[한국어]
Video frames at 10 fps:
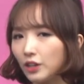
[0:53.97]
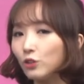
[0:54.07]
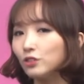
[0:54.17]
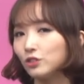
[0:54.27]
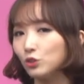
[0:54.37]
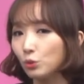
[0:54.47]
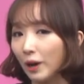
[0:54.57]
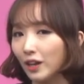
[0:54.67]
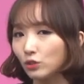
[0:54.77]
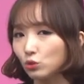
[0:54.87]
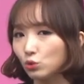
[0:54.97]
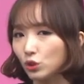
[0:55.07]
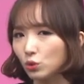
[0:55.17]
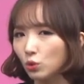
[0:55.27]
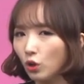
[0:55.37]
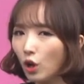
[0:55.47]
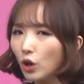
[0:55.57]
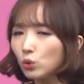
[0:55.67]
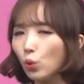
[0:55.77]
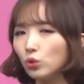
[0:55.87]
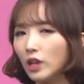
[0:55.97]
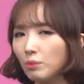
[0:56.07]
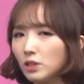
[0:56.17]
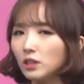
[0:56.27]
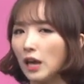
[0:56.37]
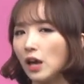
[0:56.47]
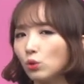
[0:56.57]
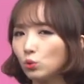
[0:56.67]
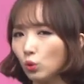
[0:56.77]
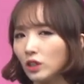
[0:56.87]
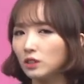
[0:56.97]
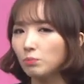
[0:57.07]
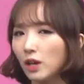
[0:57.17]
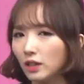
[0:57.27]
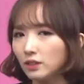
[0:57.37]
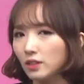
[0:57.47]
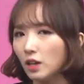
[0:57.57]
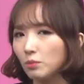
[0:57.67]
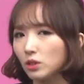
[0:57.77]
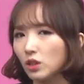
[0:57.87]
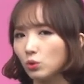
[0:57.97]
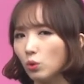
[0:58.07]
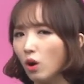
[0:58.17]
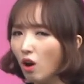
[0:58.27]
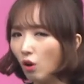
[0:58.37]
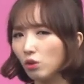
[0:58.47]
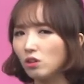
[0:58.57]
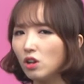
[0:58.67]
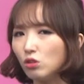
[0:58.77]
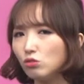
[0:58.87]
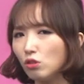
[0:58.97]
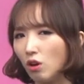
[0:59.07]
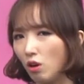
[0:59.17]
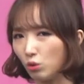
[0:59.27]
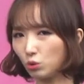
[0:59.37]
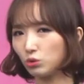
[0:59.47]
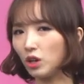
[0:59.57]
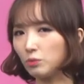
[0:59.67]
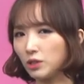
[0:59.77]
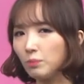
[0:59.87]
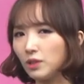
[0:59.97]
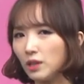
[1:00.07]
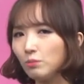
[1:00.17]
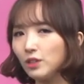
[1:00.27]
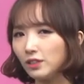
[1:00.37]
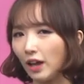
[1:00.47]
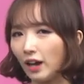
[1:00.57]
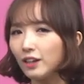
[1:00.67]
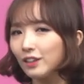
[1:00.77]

이런 식으로 말할 수도 있고 농담을 계속 똑같은 말 하는 사람한테도 어, 일일로 가. 어, 어, 저 사람 참기 힘들다.